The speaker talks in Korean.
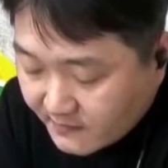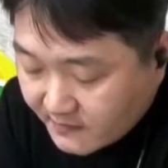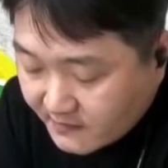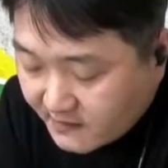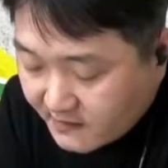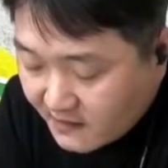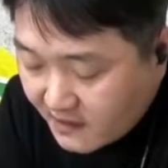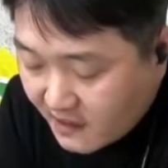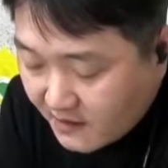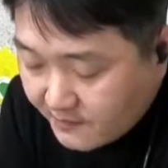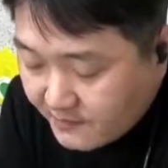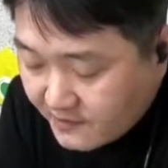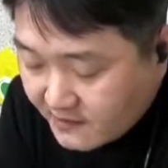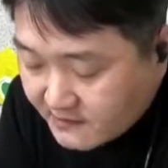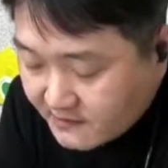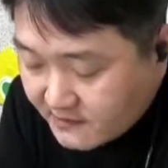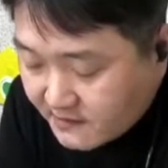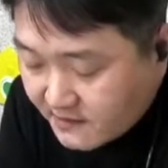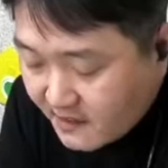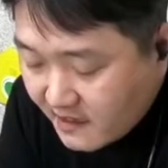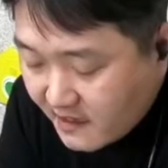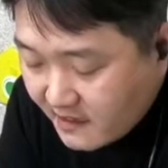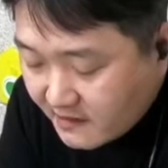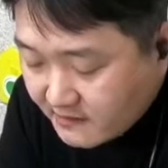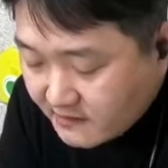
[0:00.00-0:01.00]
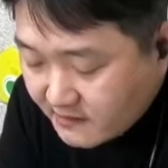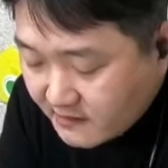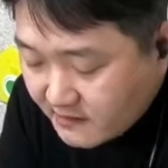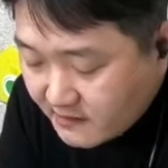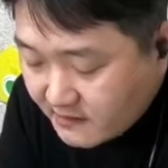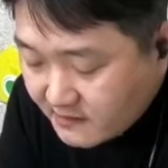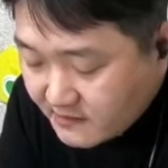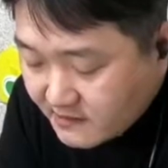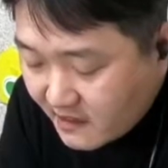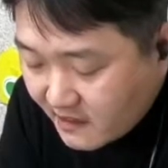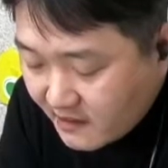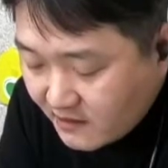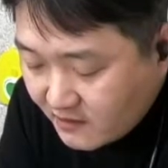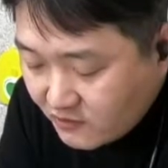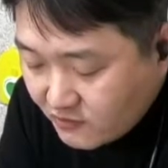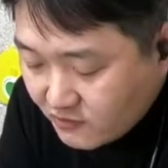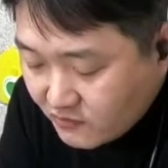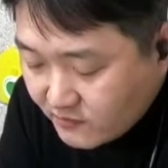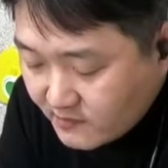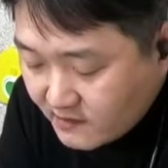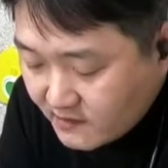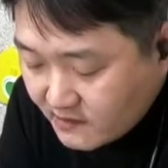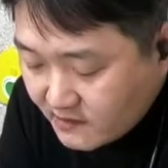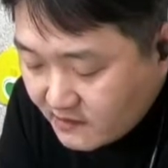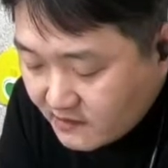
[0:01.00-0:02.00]
야베스의 아들
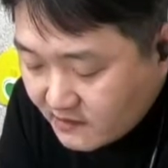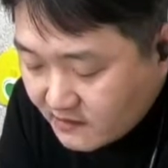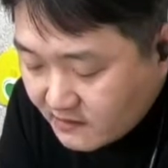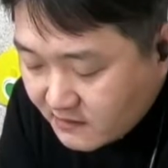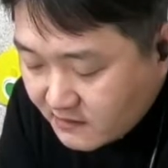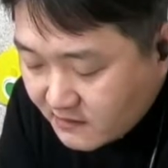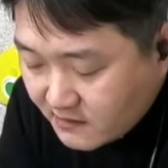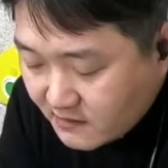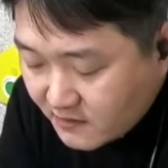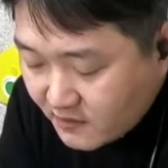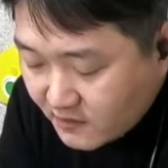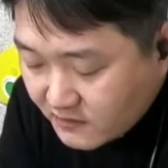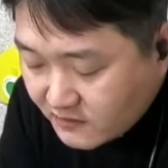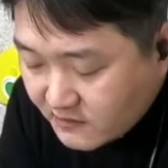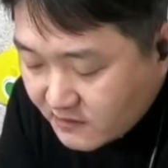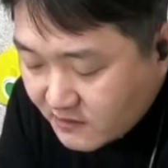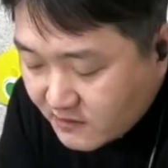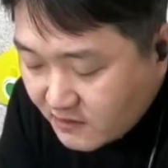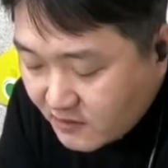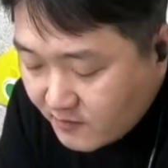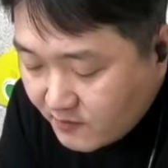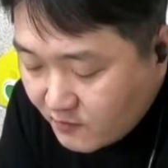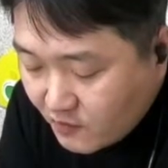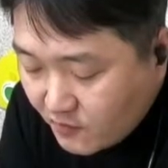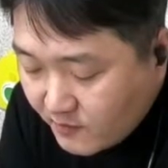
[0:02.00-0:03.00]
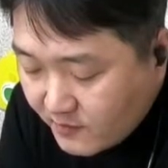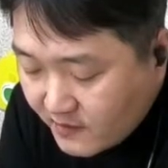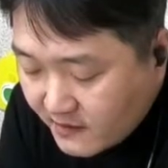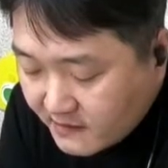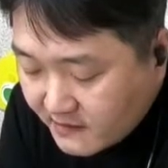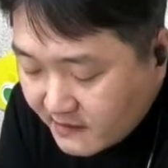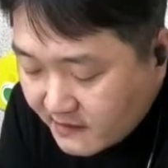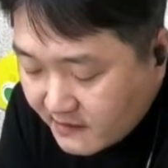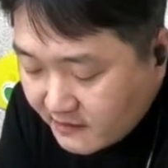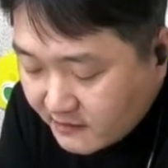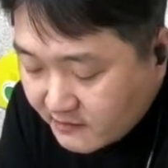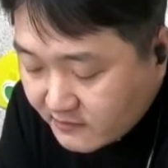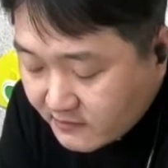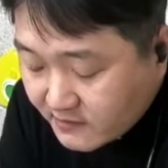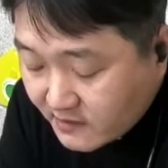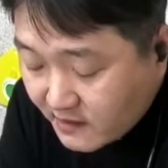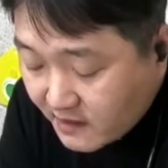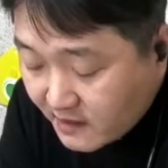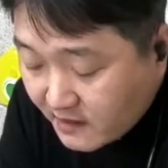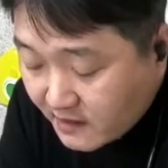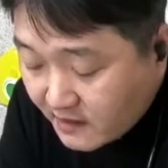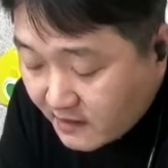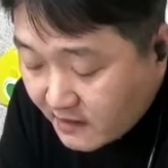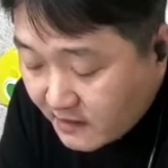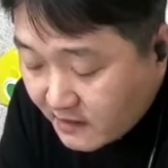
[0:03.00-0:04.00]
살룸이 그를 거슬러
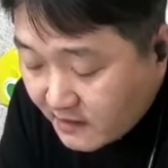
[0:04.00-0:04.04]
모반하였다.